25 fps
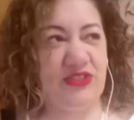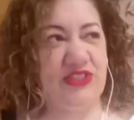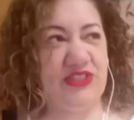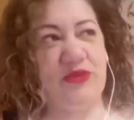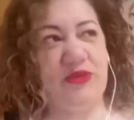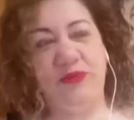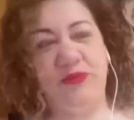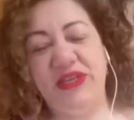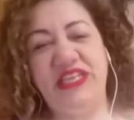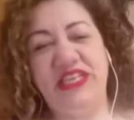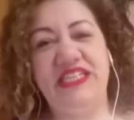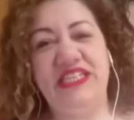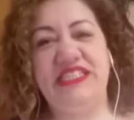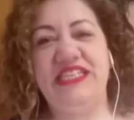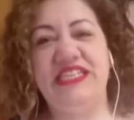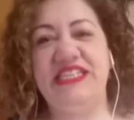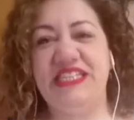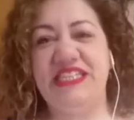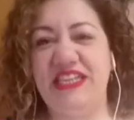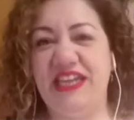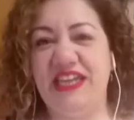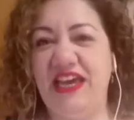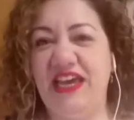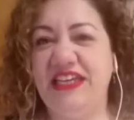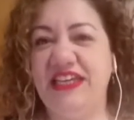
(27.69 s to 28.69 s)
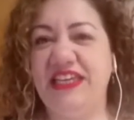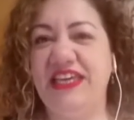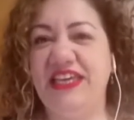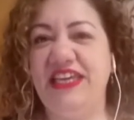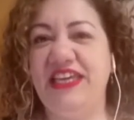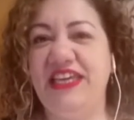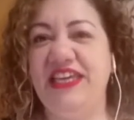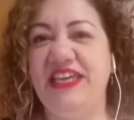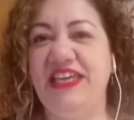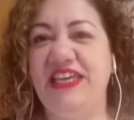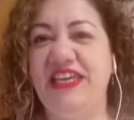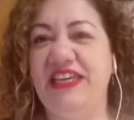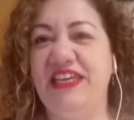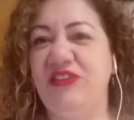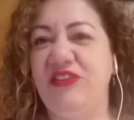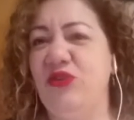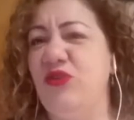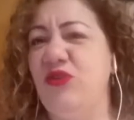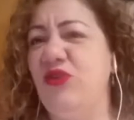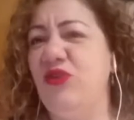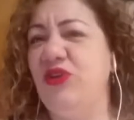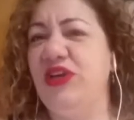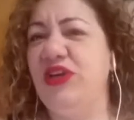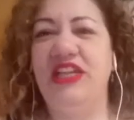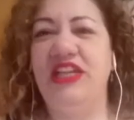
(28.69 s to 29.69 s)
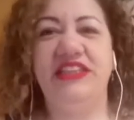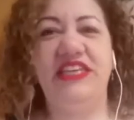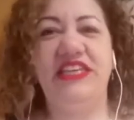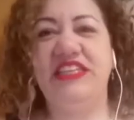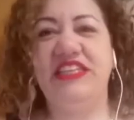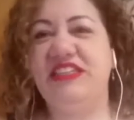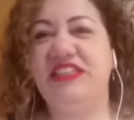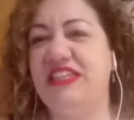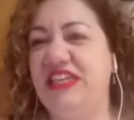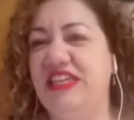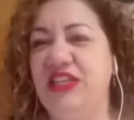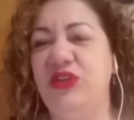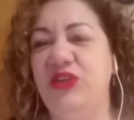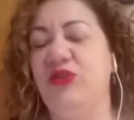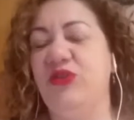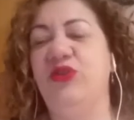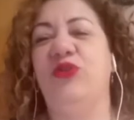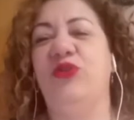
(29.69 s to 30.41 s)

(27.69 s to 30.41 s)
Siempre dicen, ¿será que eh, no, el destino?